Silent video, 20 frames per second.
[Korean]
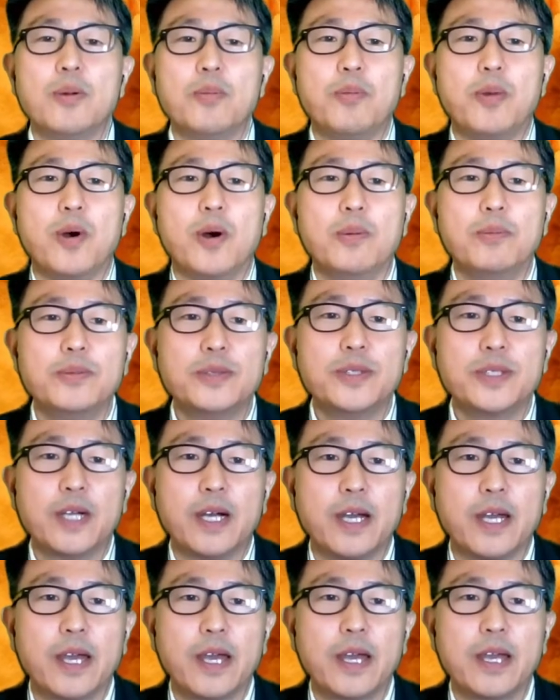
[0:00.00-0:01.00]

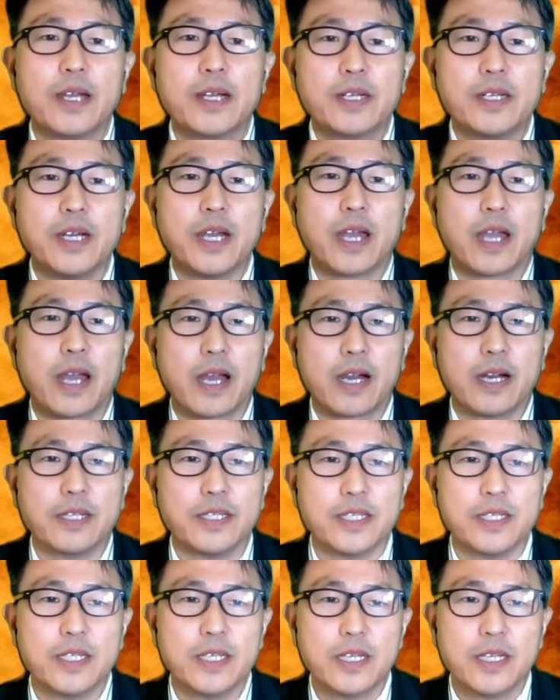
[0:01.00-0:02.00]
범사에
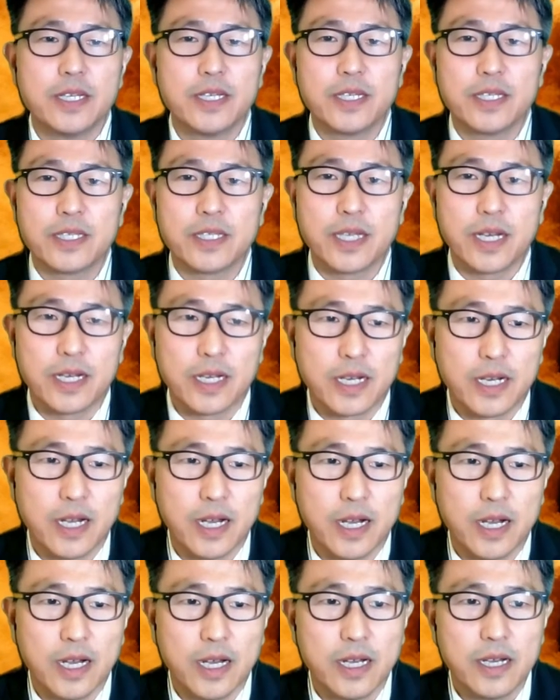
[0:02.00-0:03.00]
그에게까지
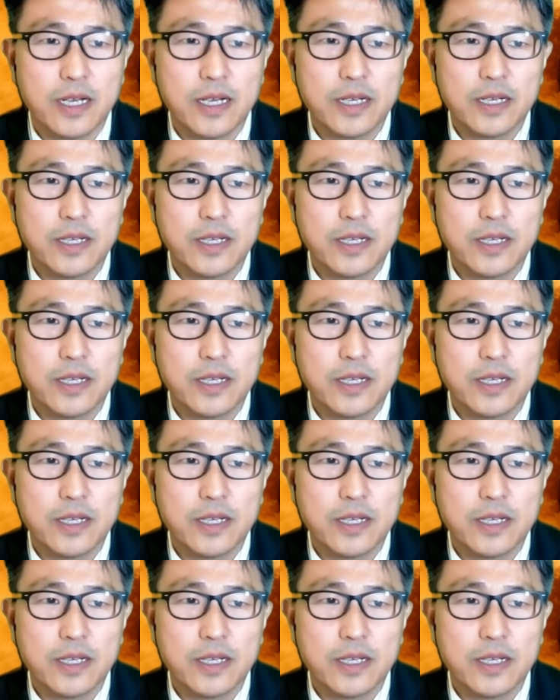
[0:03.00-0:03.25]
자라라.